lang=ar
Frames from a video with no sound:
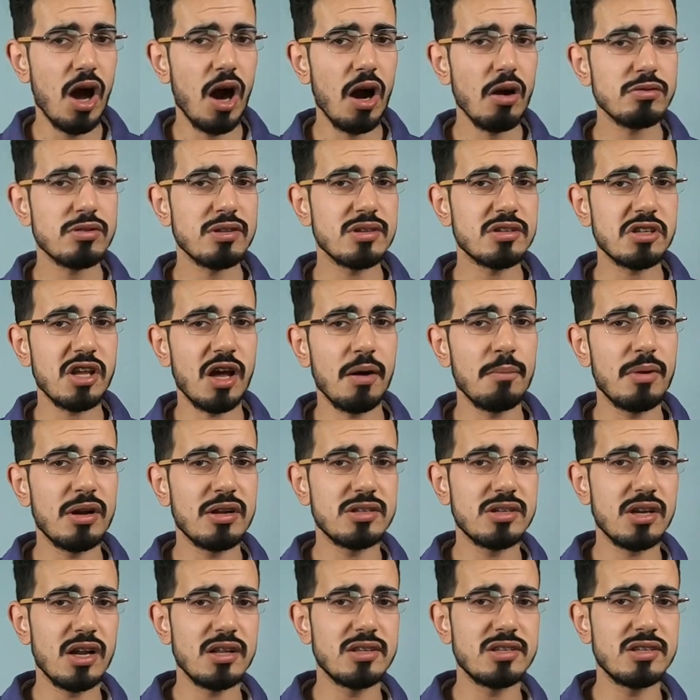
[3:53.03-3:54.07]
او تستعمل
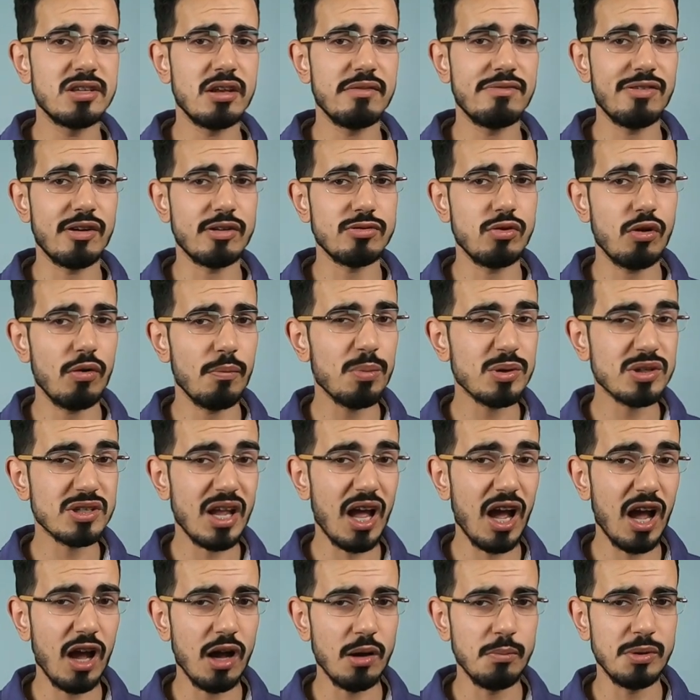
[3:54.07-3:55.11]
جيل ديزانفكتون باش
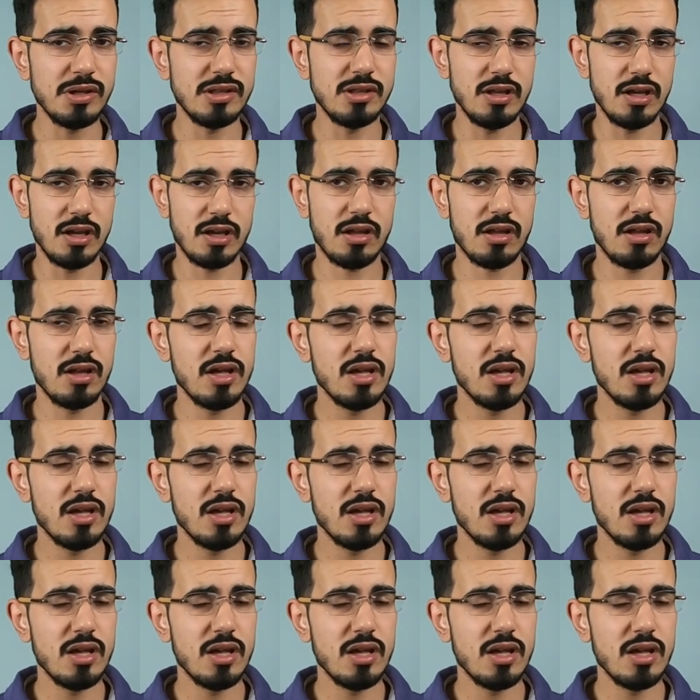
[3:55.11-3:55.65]
تعقم يديك